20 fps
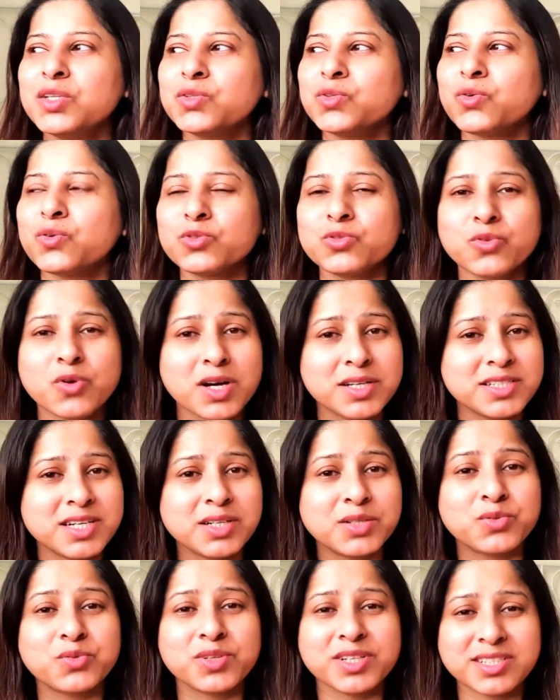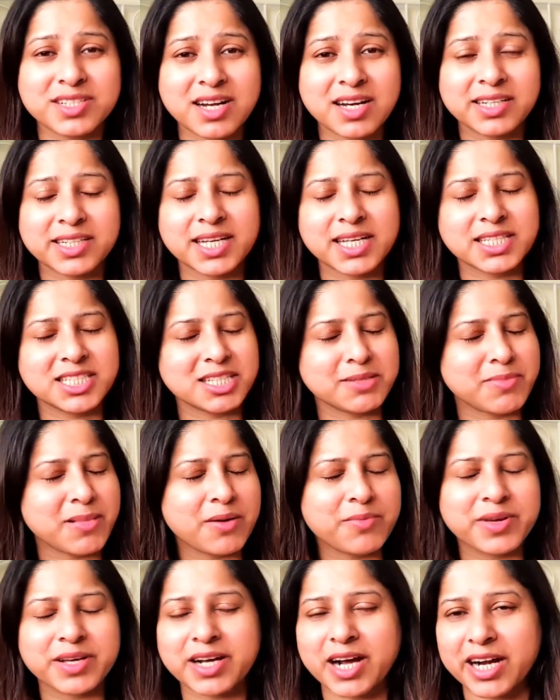তো দু হাজার কুড়ি সালটা
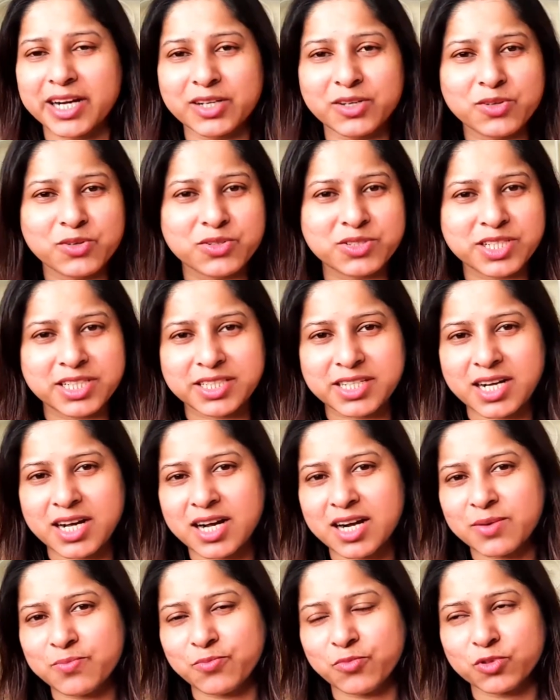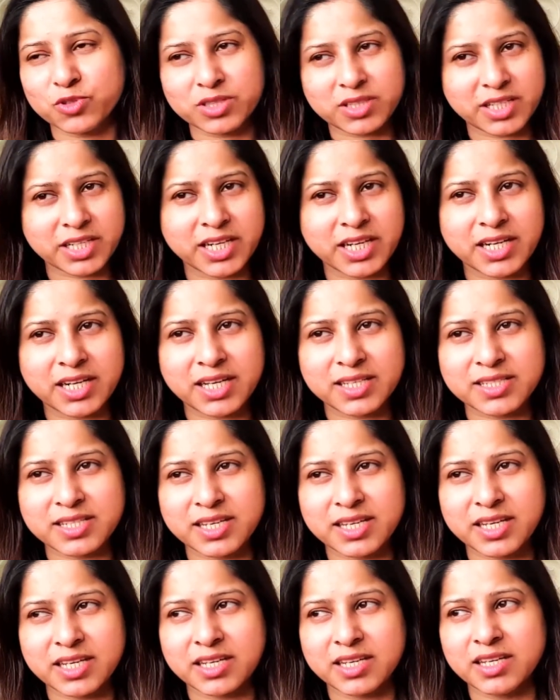যেভাবে কাটলো সেটা প্রত্যেকের কাছে
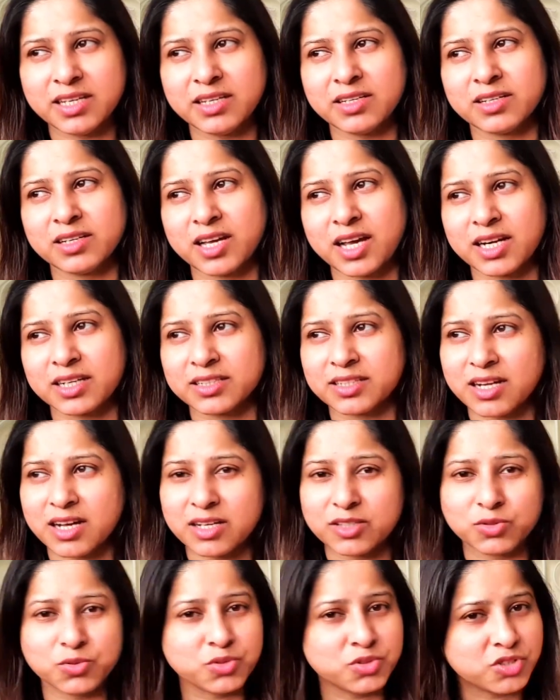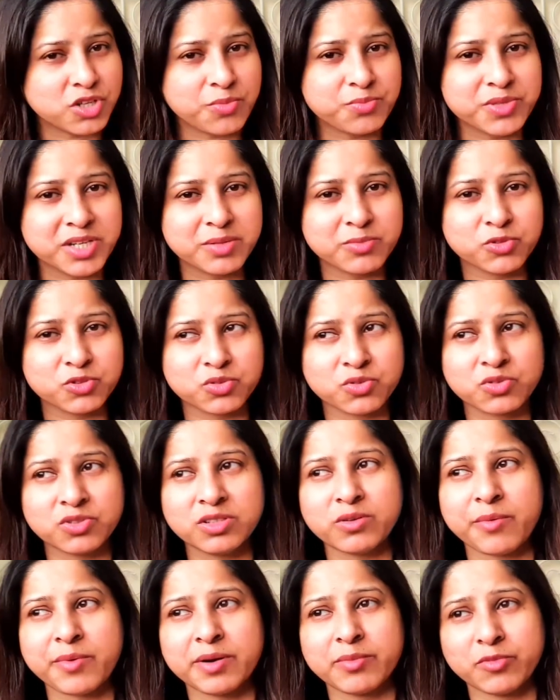একটা দুঃস্বপ্নের মতন
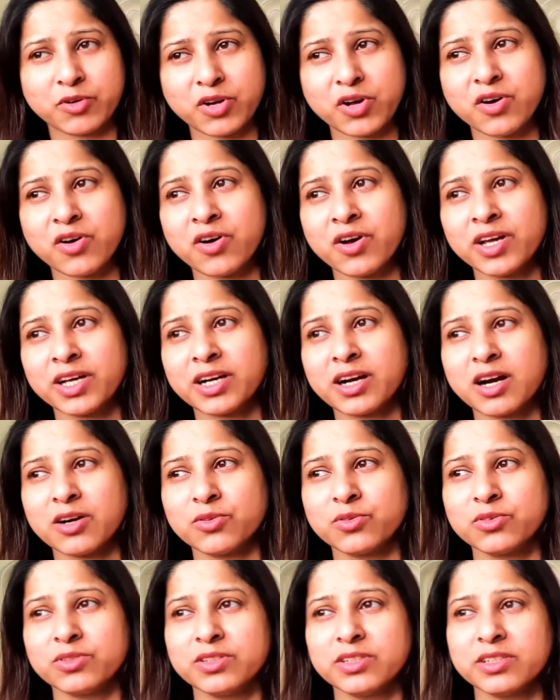আমার মনে হয় কারণ